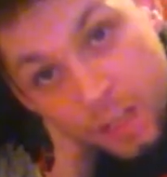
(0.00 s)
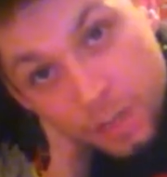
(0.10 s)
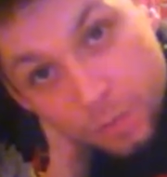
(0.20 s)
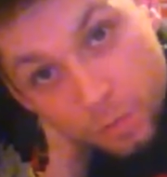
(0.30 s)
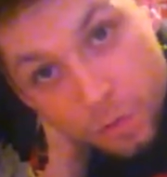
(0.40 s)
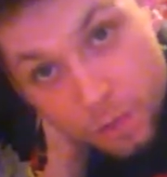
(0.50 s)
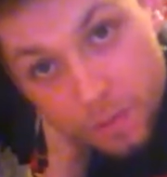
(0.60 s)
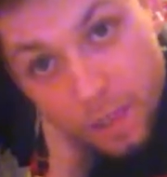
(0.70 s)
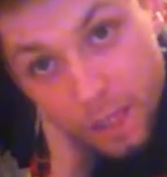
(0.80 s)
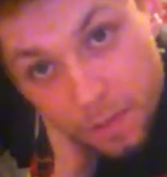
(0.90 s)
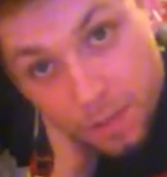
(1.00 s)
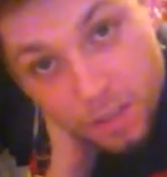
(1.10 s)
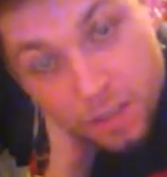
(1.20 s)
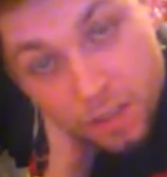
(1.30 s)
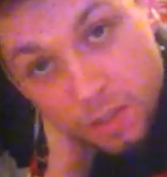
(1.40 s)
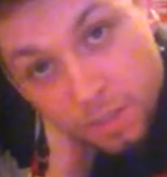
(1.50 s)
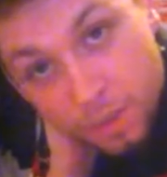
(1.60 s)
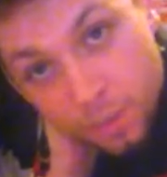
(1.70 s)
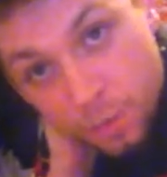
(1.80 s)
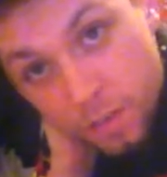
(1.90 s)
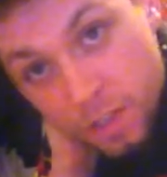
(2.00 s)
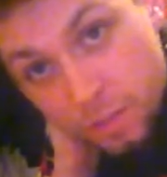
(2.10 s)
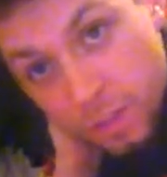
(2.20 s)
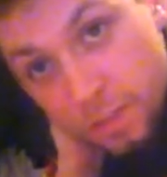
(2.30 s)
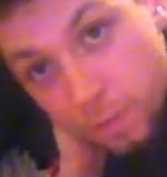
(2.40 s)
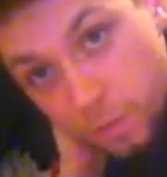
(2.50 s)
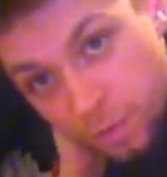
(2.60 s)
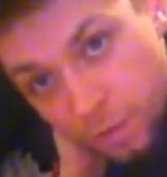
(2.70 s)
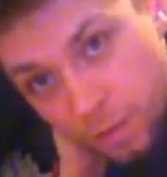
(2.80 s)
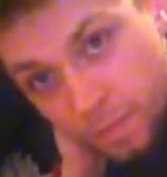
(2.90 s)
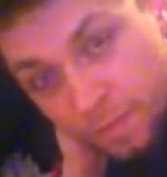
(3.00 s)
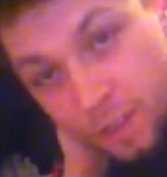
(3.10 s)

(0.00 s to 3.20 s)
das, wofür ich lebe. Das ist nicht mein Beruf, das ist meine Berufung,